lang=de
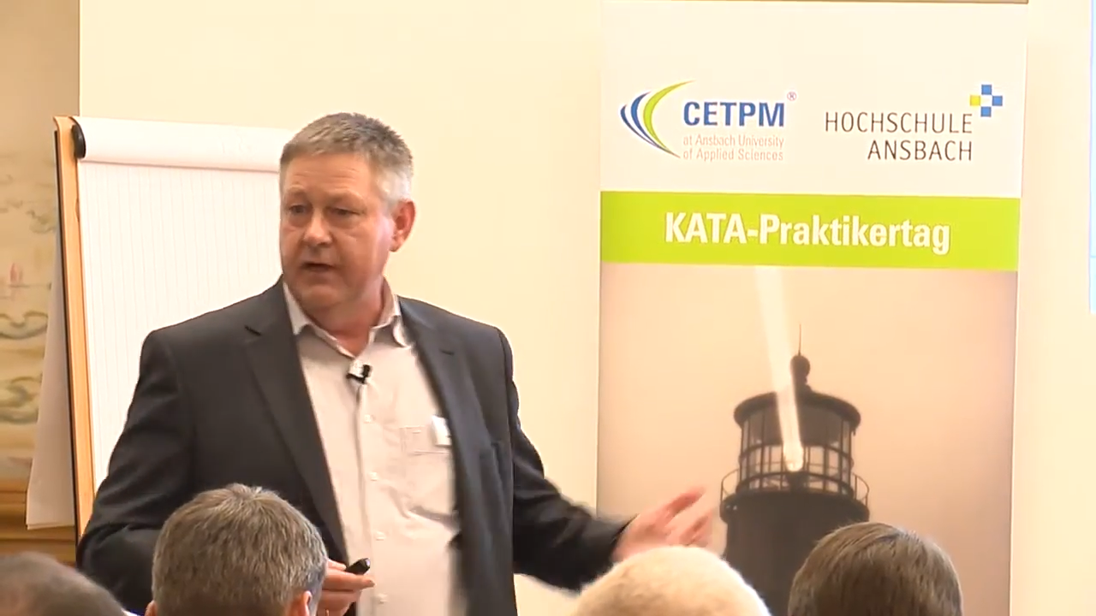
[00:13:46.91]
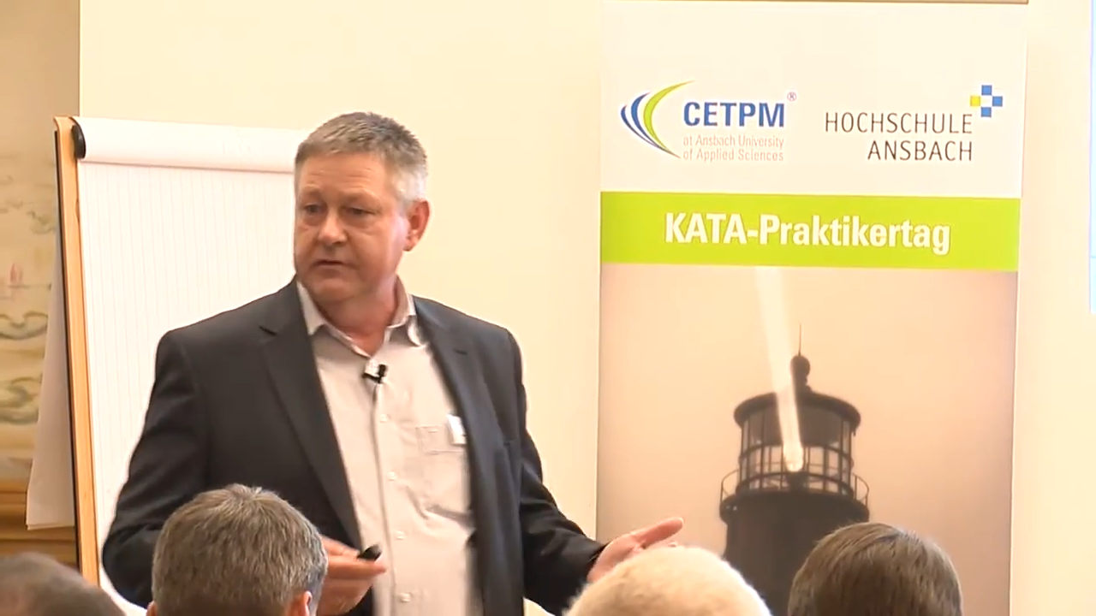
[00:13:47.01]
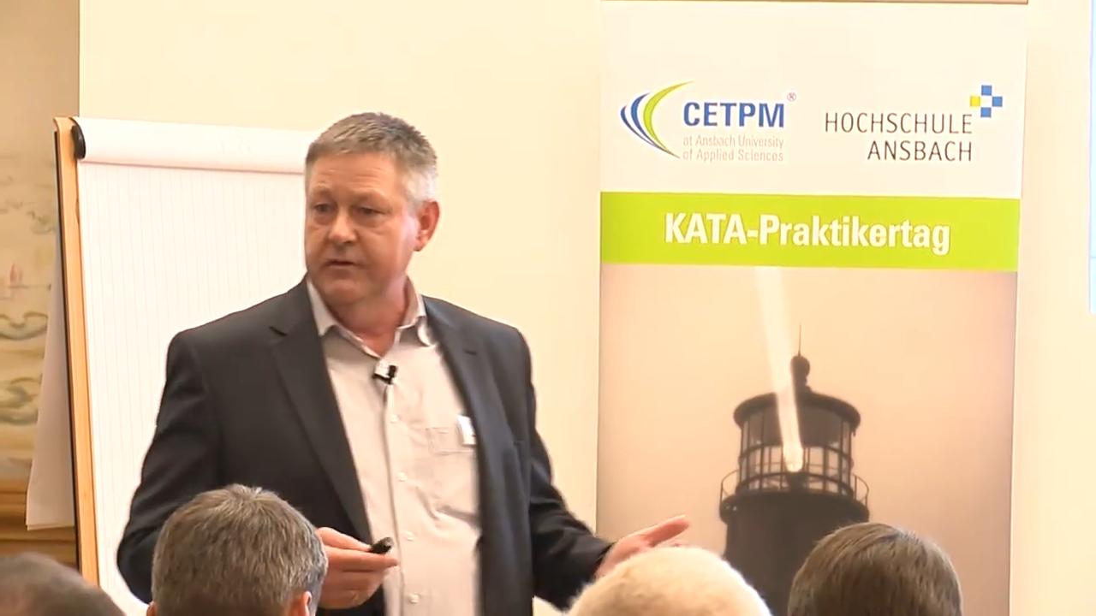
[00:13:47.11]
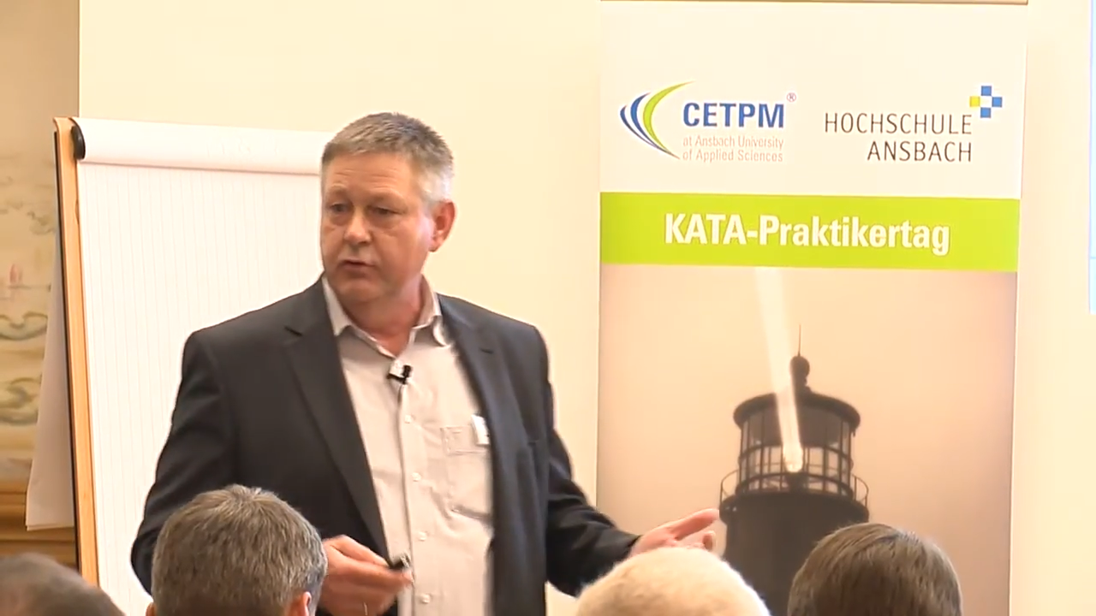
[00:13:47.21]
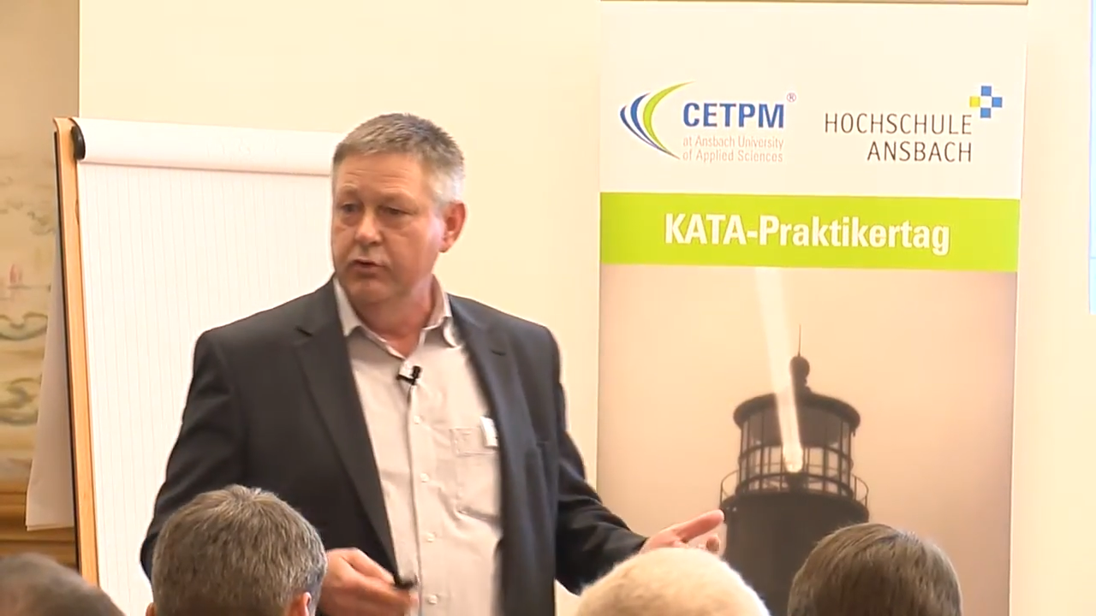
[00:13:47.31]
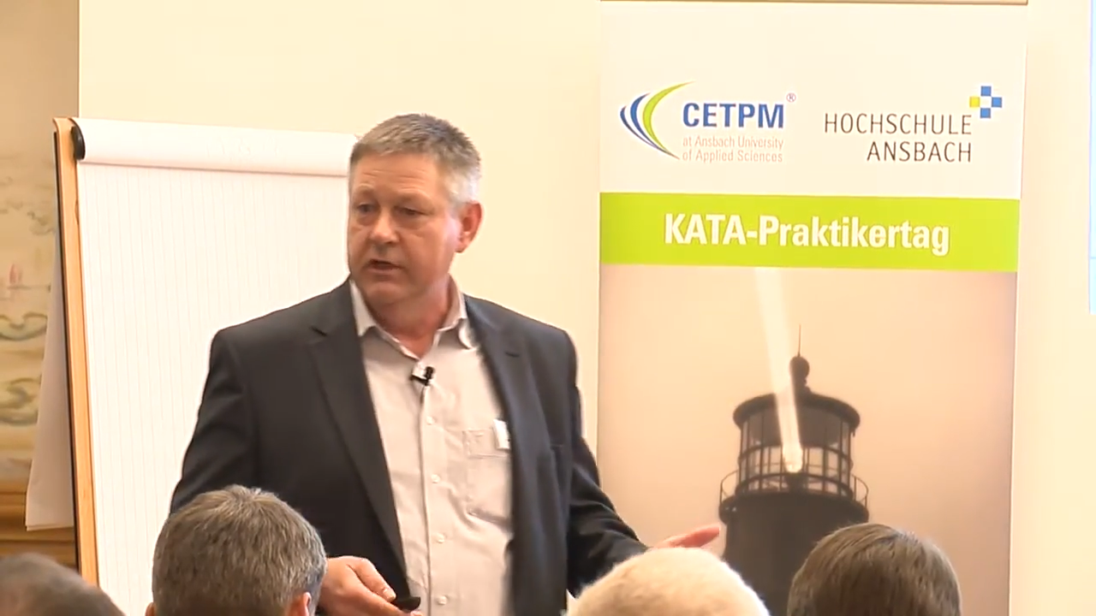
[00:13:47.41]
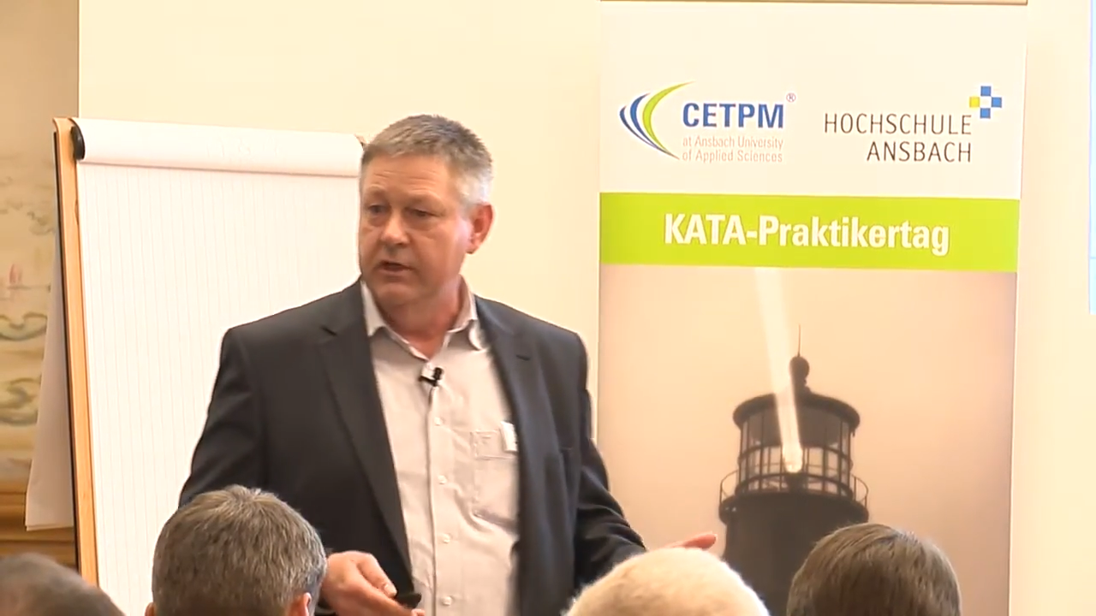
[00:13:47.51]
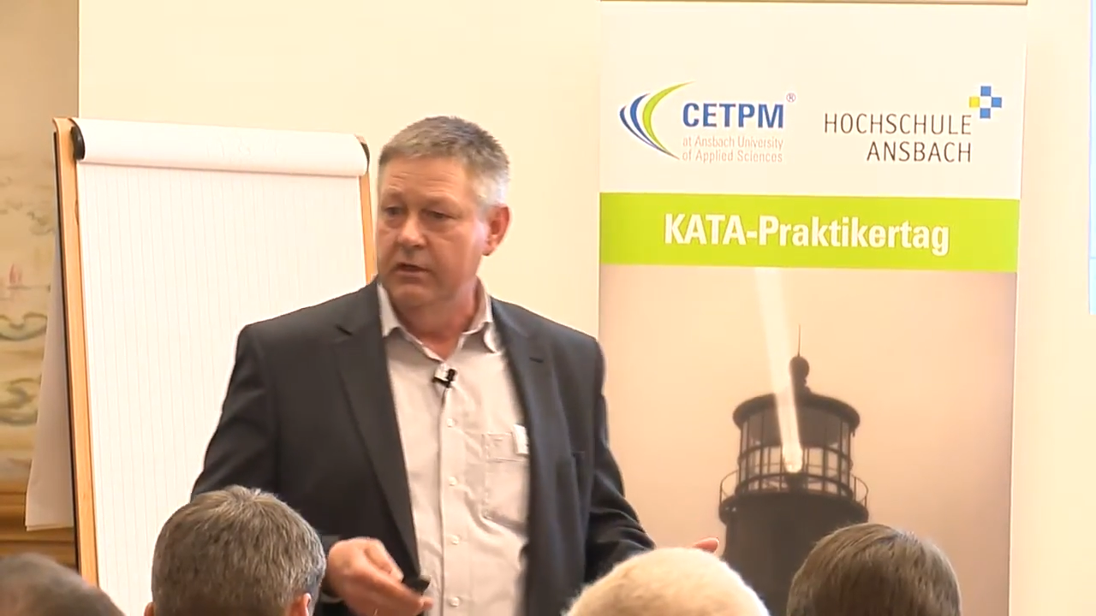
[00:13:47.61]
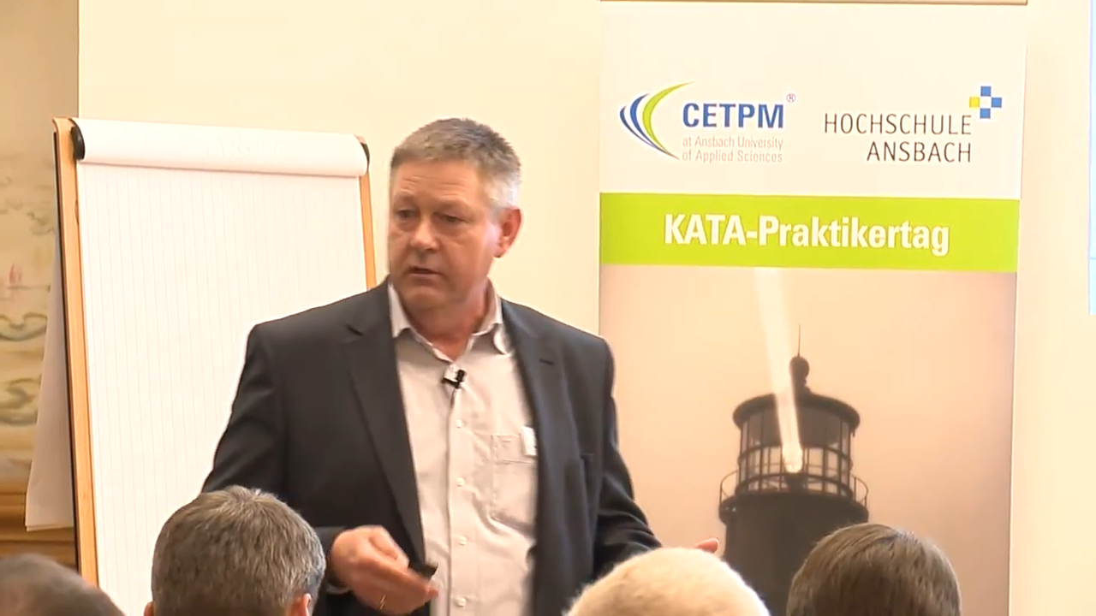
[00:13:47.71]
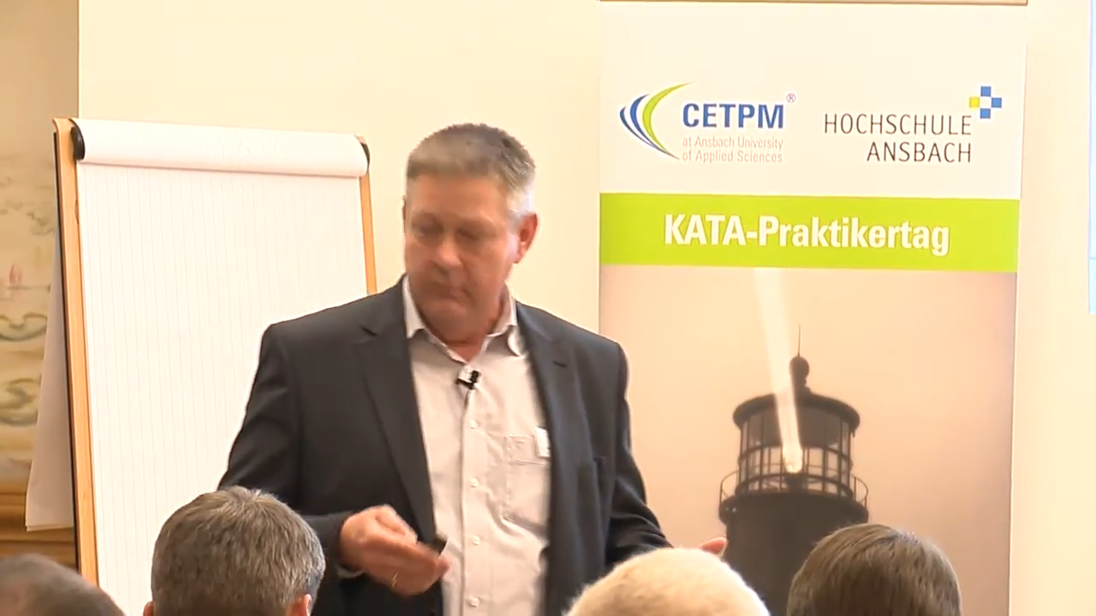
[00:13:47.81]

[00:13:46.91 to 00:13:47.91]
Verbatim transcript: aus der Tür gehen.